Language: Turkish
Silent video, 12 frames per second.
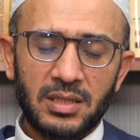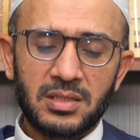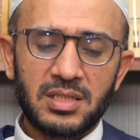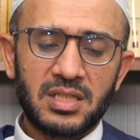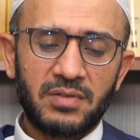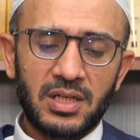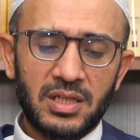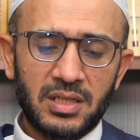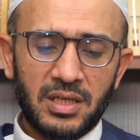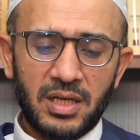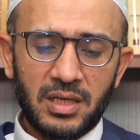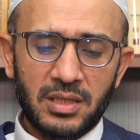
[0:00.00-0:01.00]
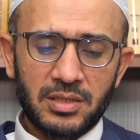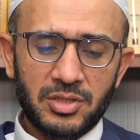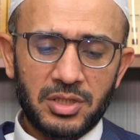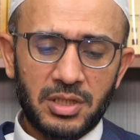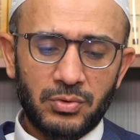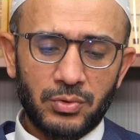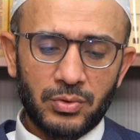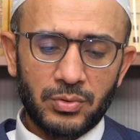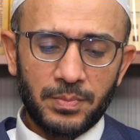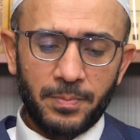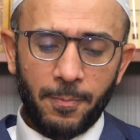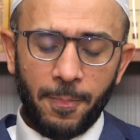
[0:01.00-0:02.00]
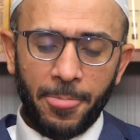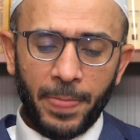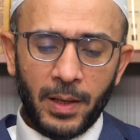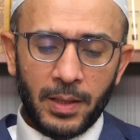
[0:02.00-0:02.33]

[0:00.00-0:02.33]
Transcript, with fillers: dağın zirvelerine çıkarıyor.